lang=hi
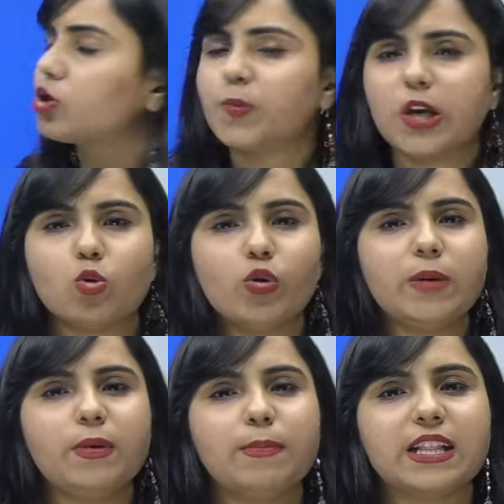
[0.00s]
है उसमें
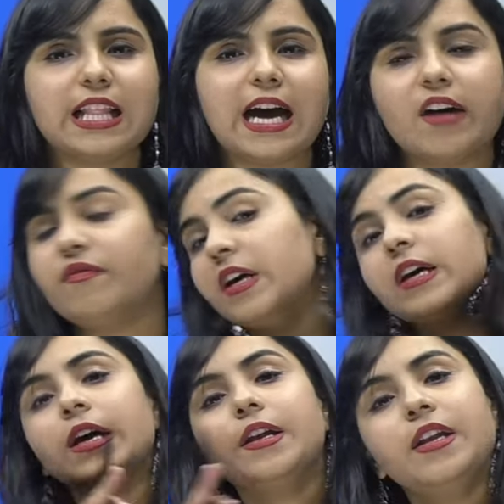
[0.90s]
कोई भी बदलाव
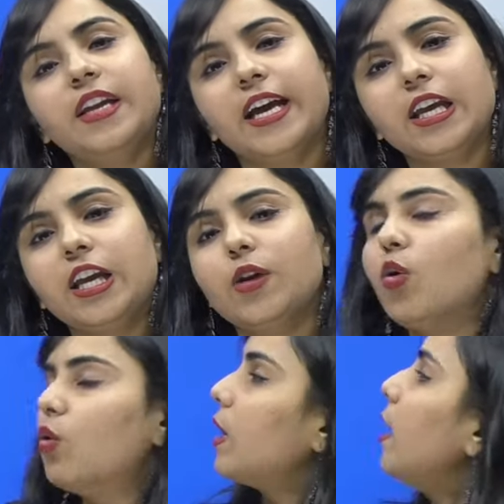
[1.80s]
नहीं
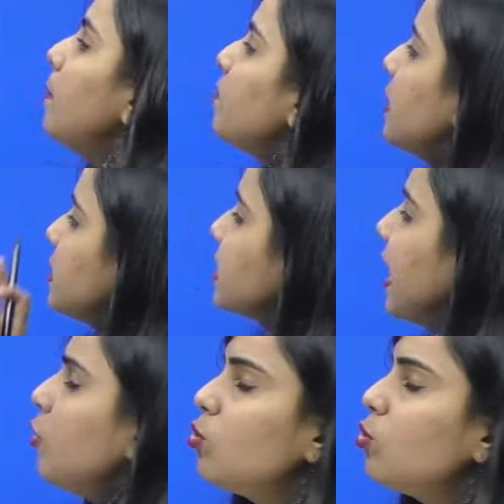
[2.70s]
होगा सन